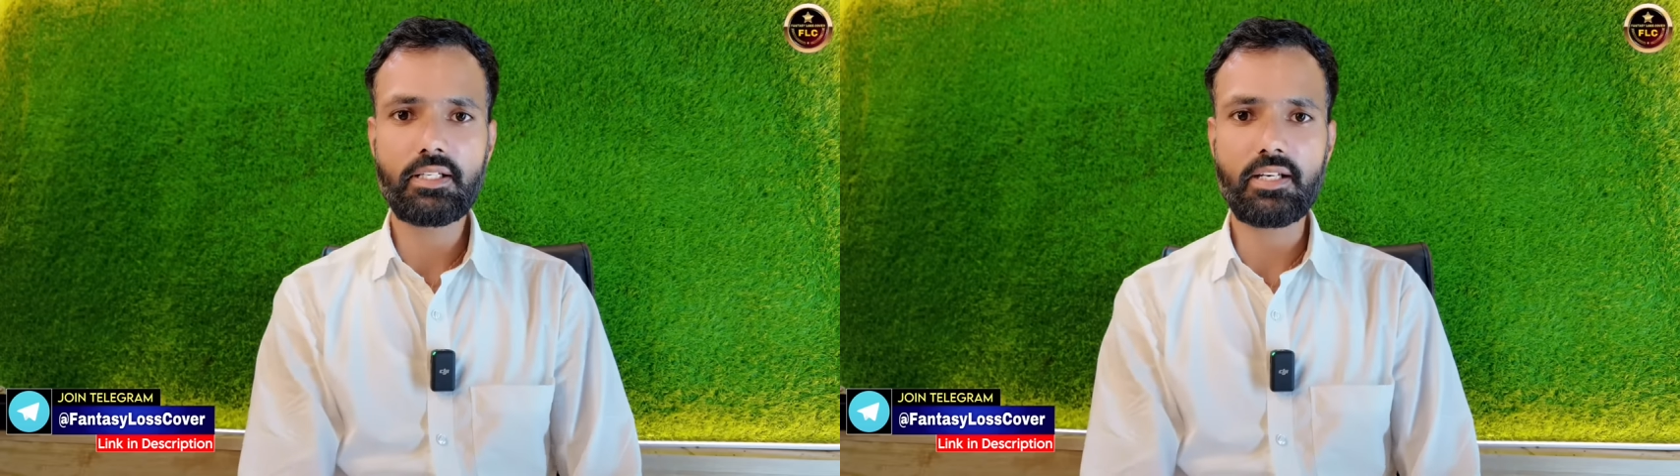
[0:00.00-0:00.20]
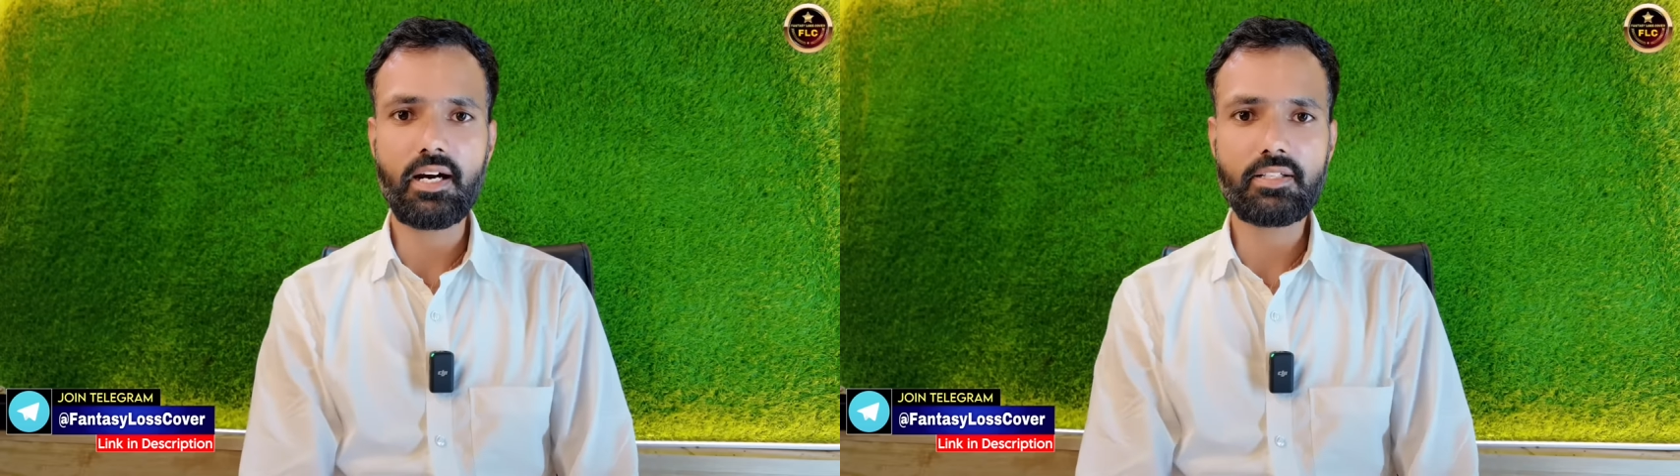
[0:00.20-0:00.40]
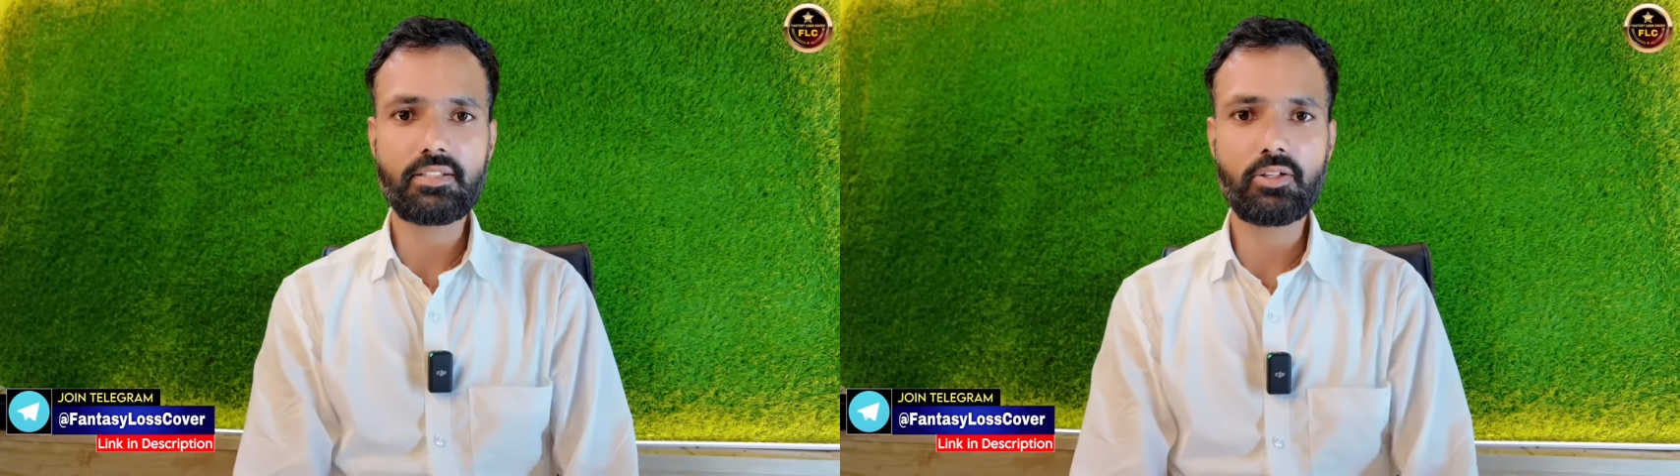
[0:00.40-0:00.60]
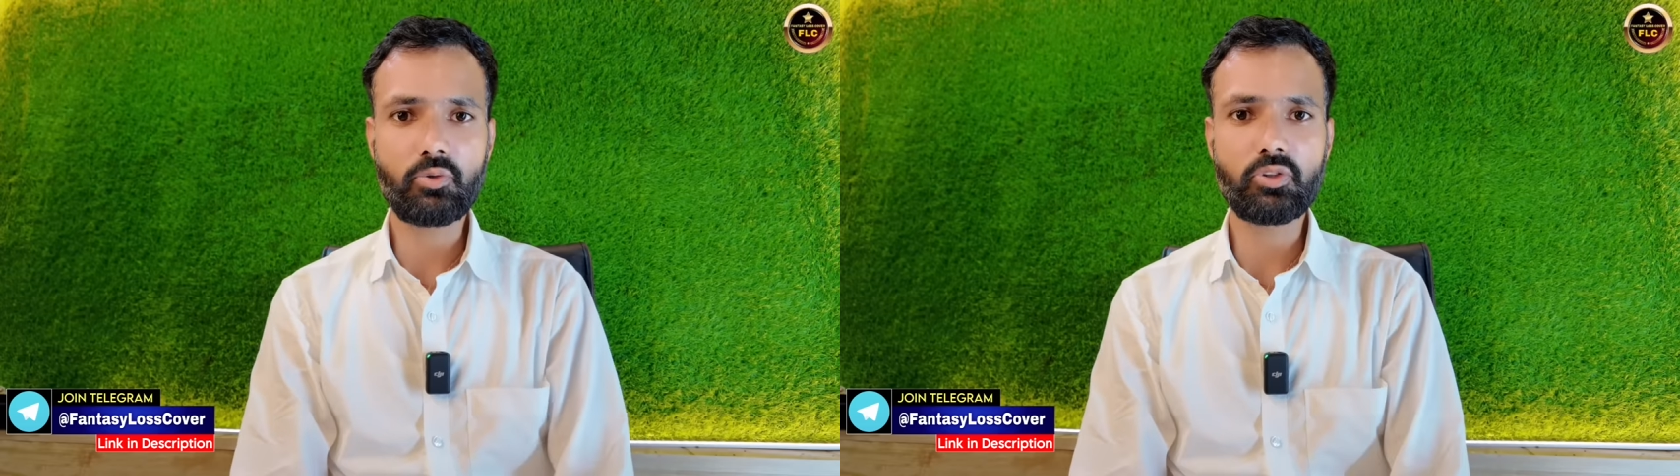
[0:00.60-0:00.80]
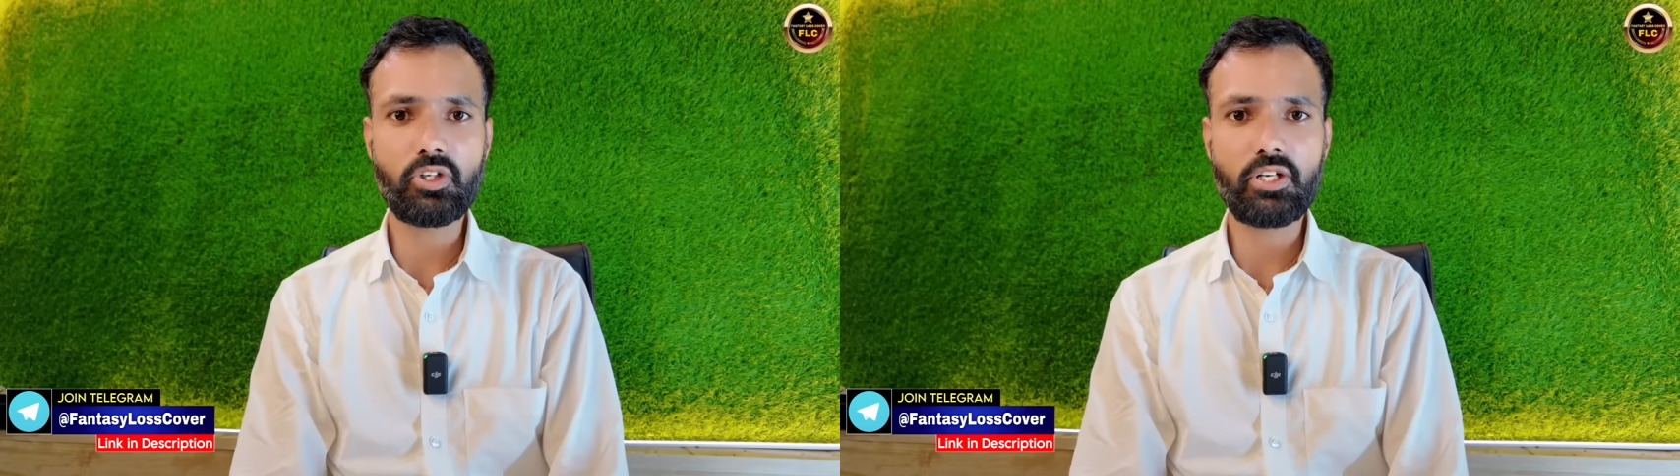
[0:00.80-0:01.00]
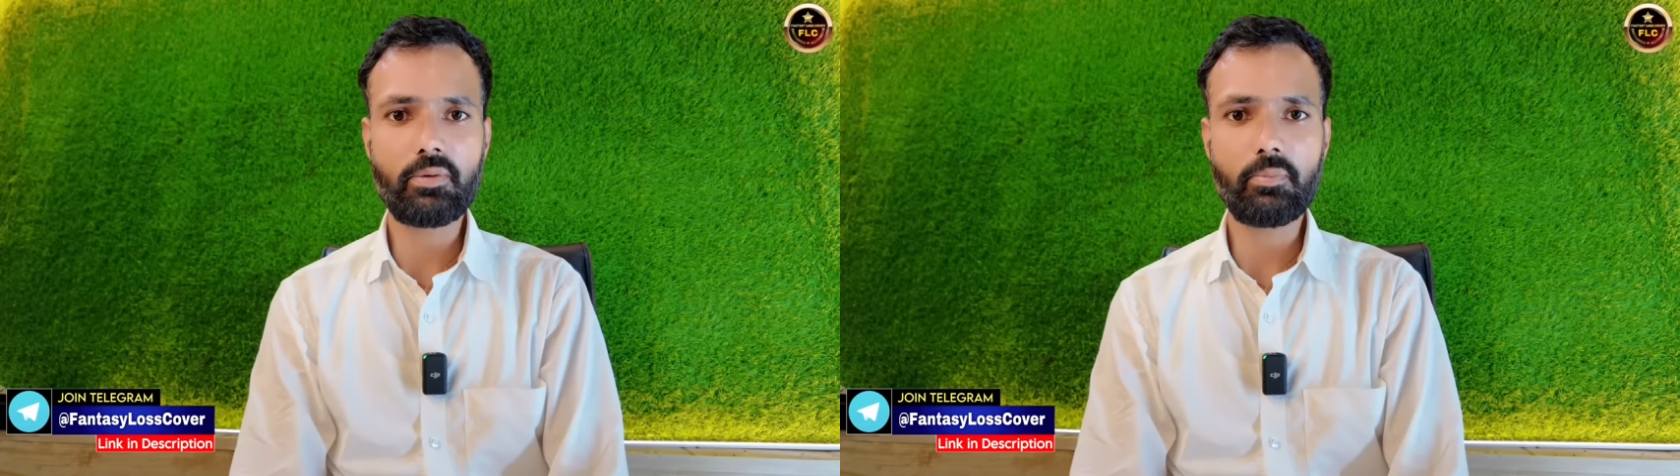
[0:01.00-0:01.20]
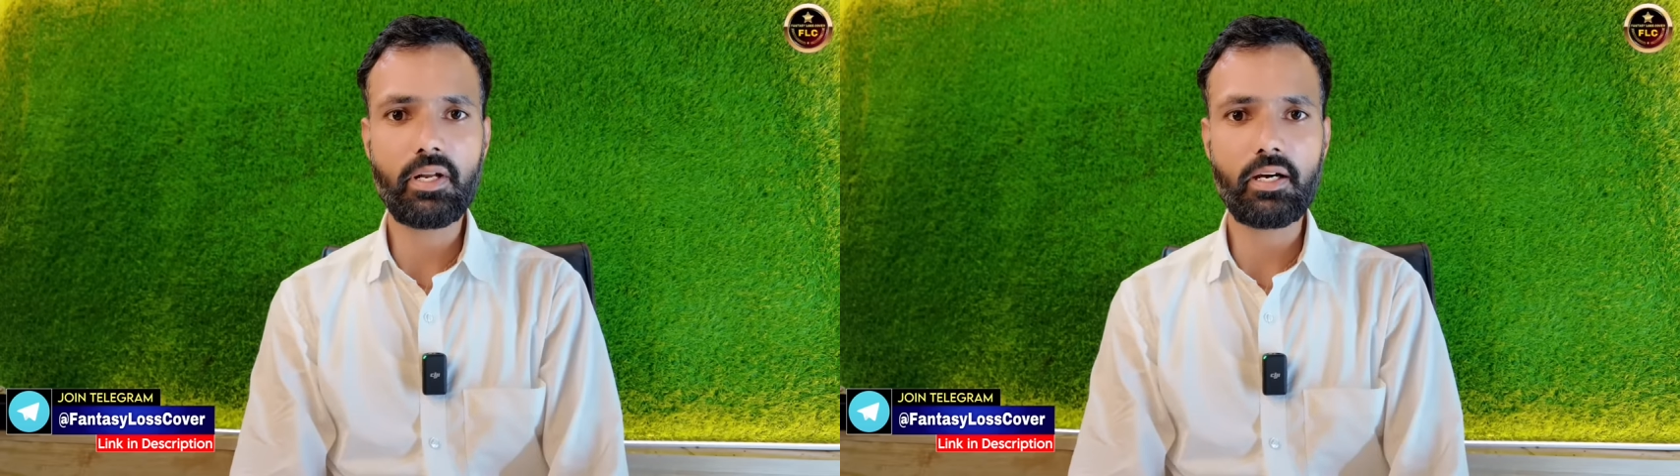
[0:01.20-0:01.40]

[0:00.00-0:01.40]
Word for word: यहाँ से खुद टीम